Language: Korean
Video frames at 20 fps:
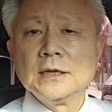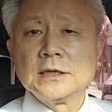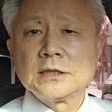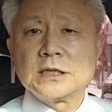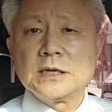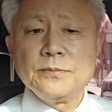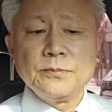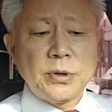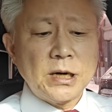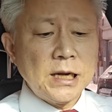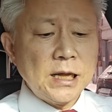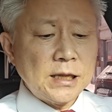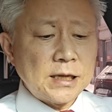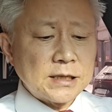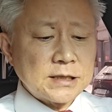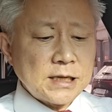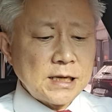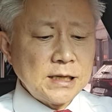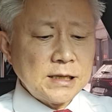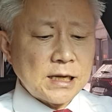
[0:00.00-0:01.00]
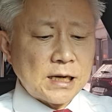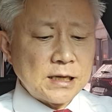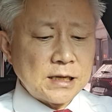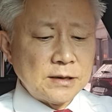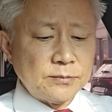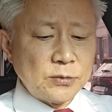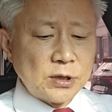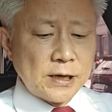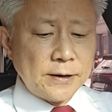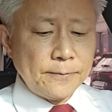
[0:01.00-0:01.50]
심판의 대상이다 는
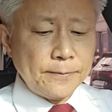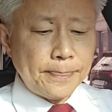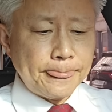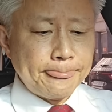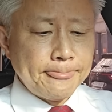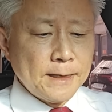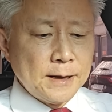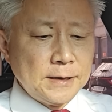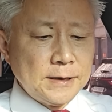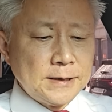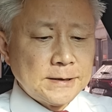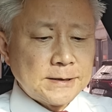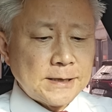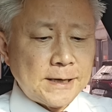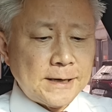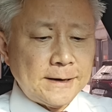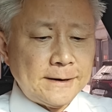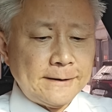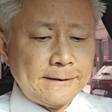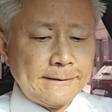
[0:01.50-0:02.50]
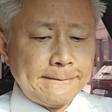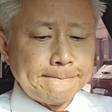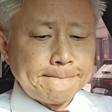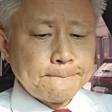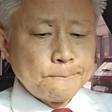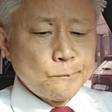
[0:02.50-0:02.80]
겁니다. 자,